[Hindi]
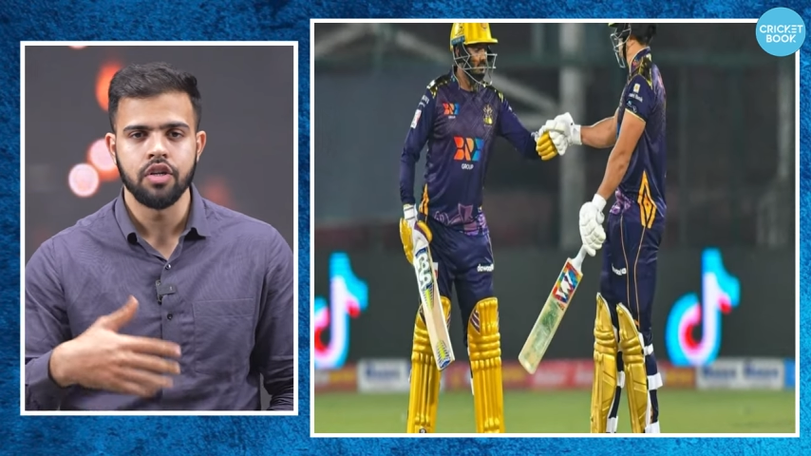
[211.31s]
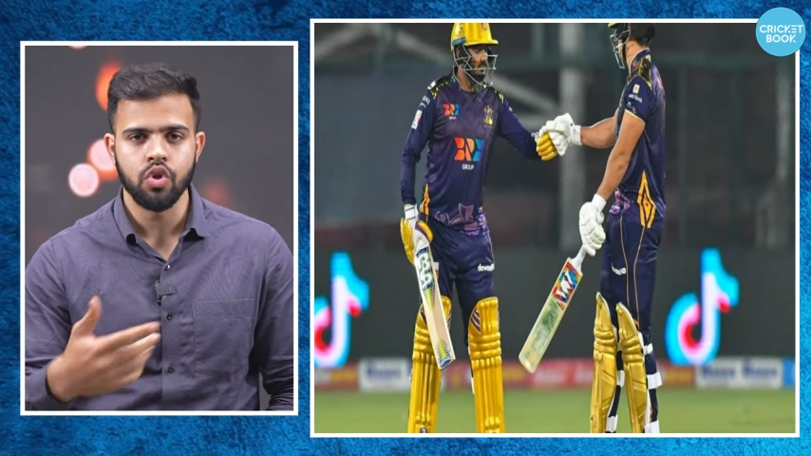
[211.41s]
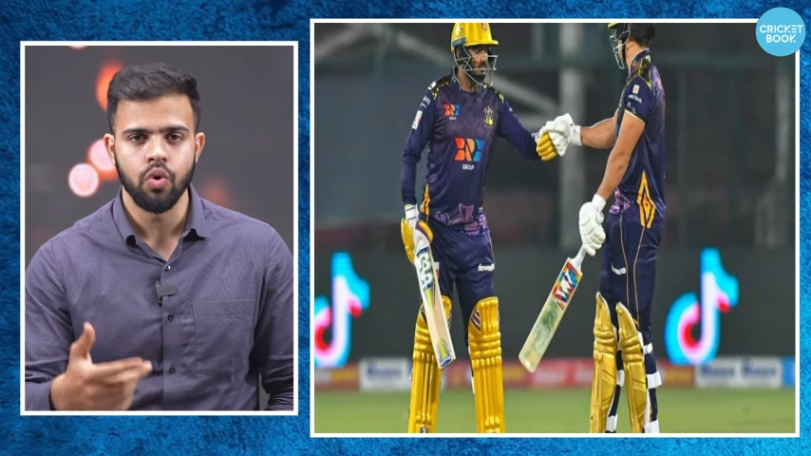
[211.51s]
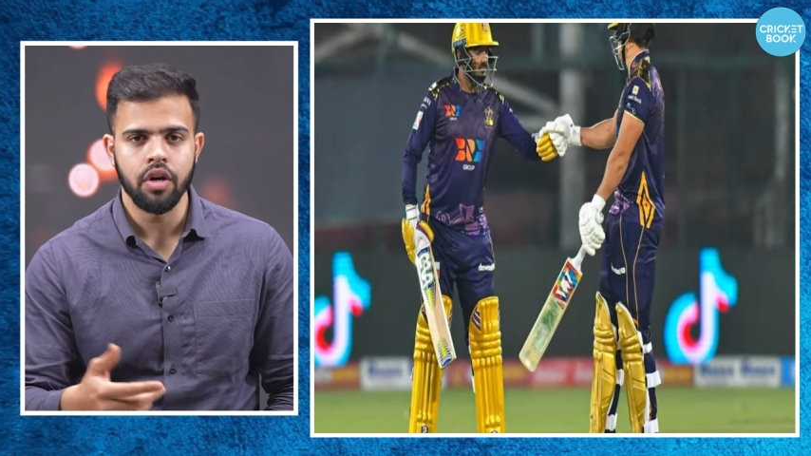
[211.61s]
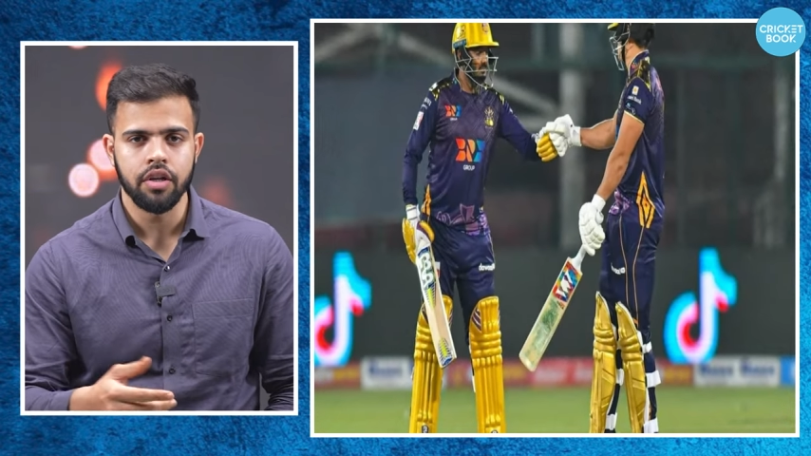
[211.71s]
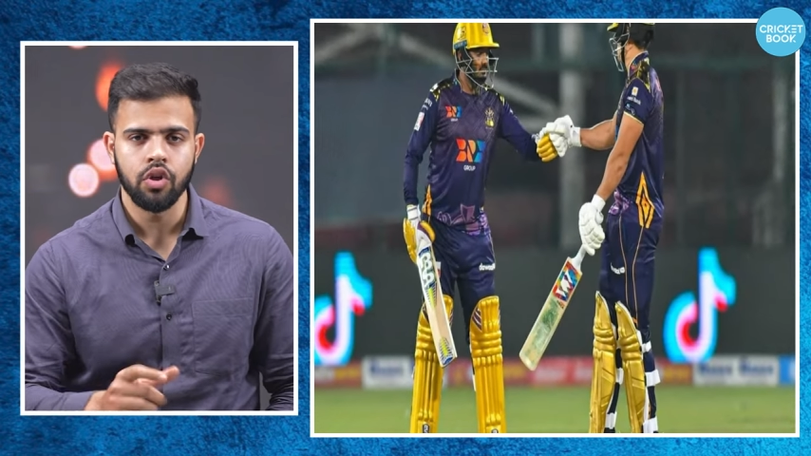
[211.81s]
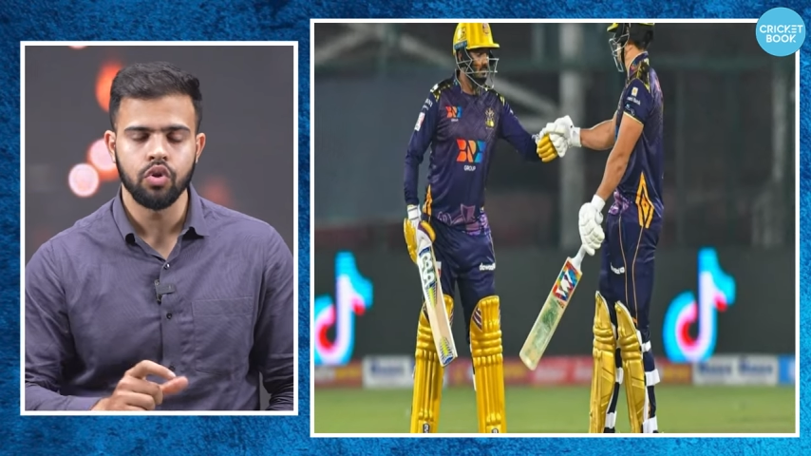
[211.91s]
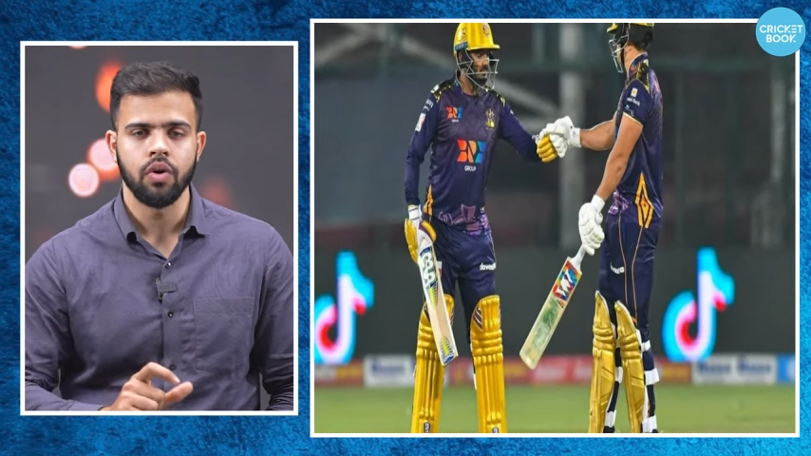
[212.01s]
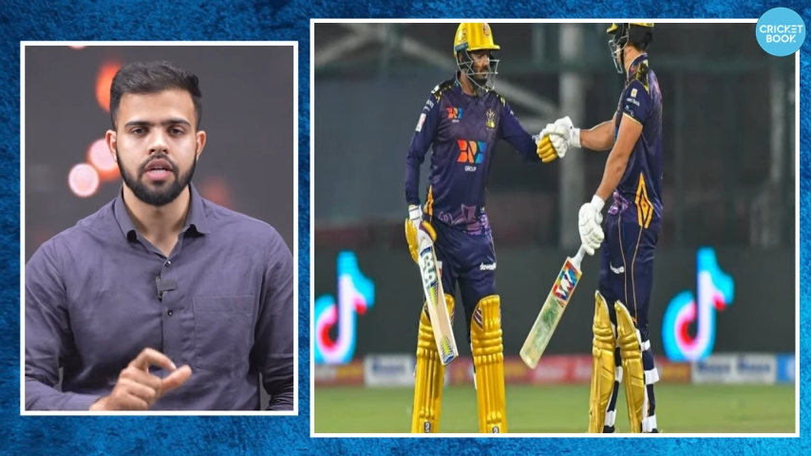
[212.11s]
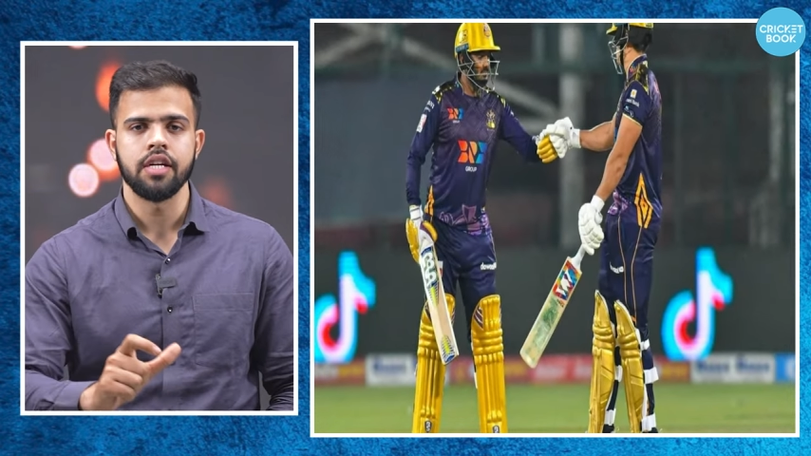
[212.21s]
स्कोर करते हो
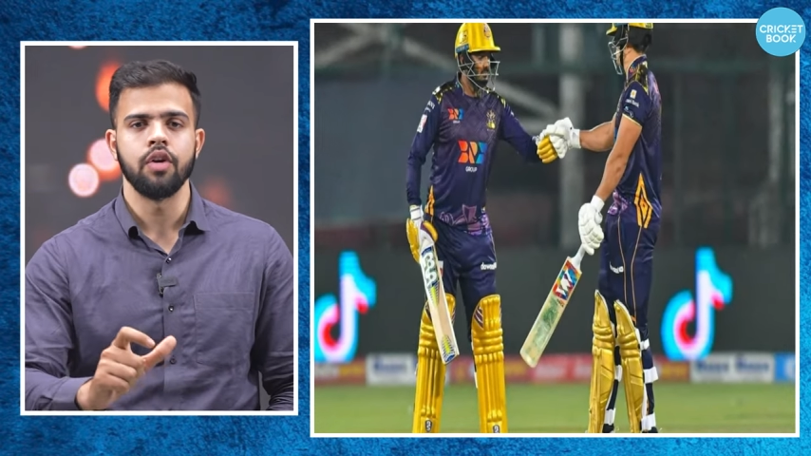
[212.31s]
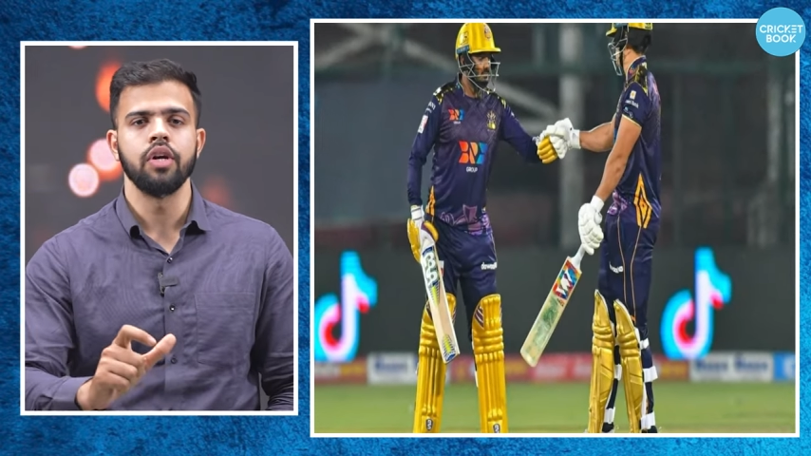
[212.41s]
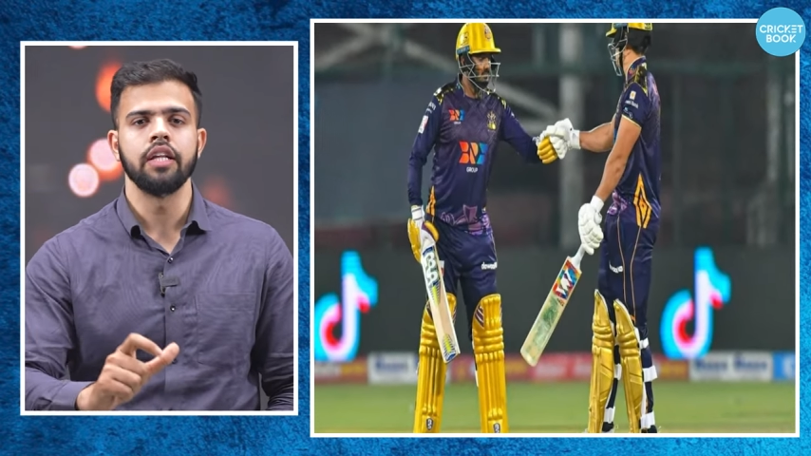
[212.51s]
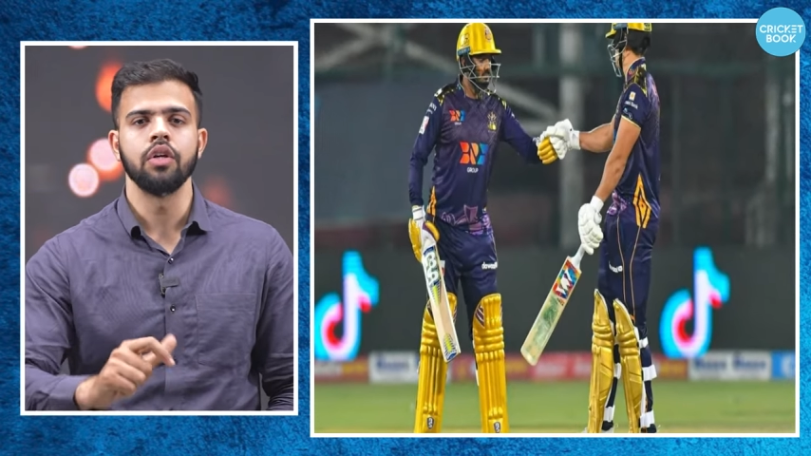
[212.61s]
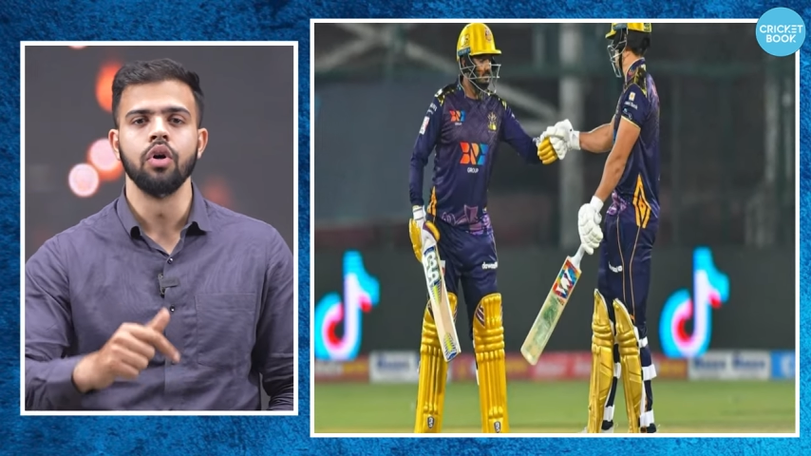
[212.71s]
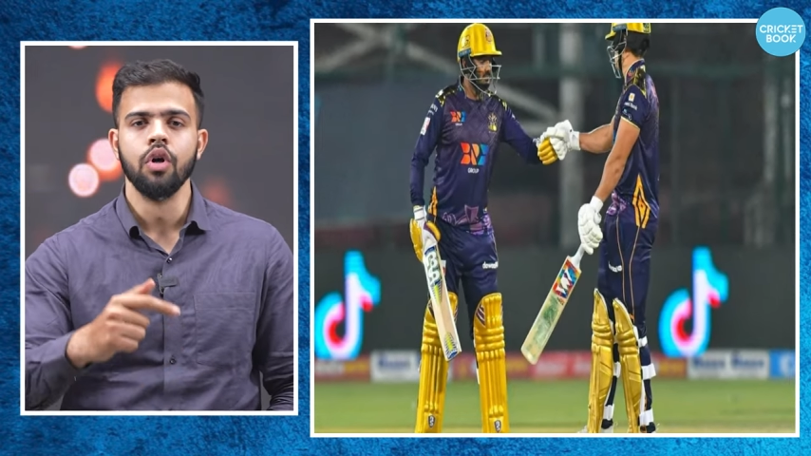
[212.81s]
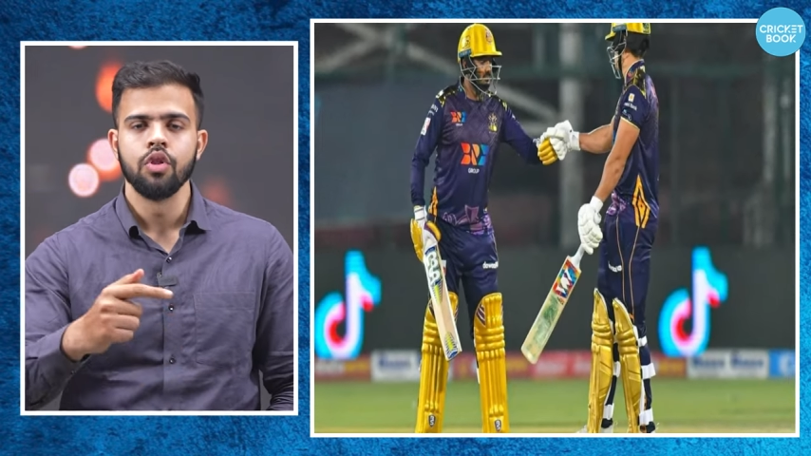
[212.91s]
थोड़ा सेट हो जाते हो